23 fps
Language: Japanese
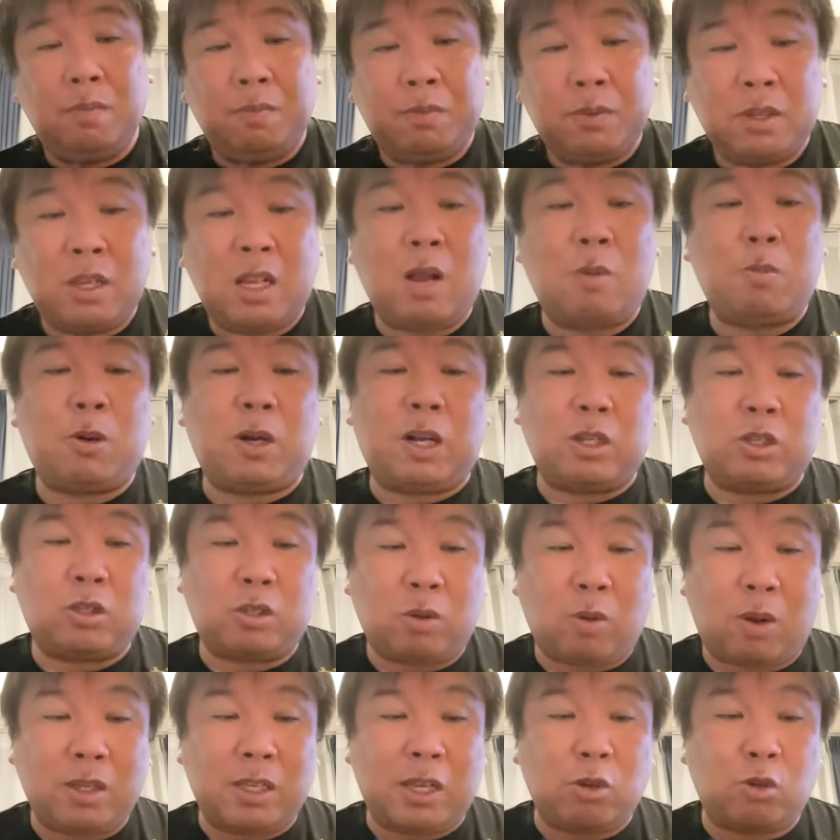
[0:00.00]
で、なもかつ
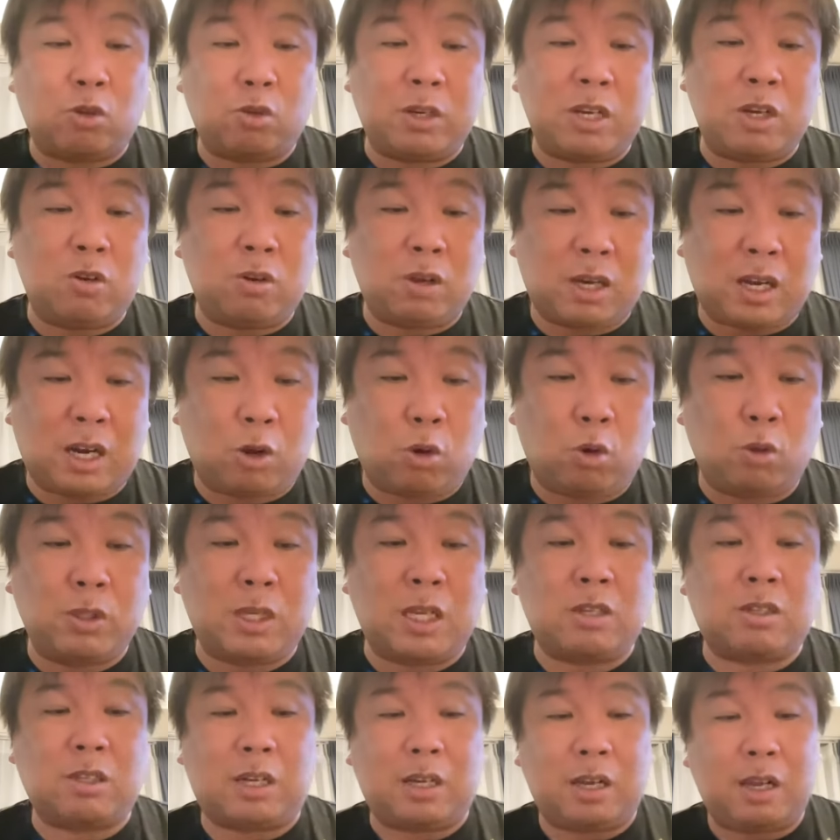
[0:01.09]
ワンアウト二塁から
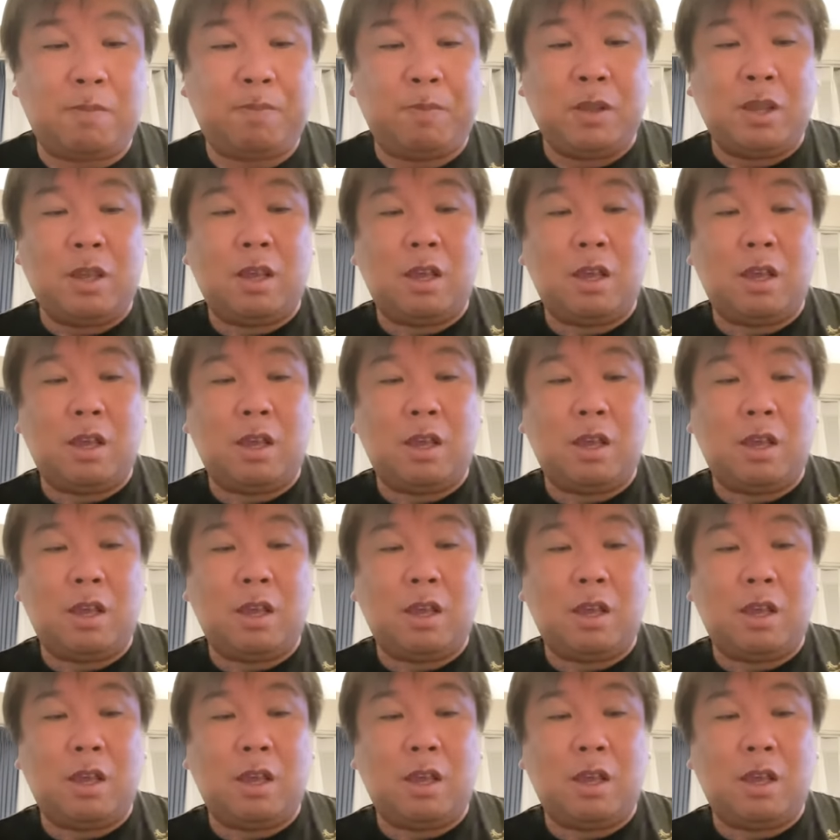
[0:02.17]
ゴンザレスがね、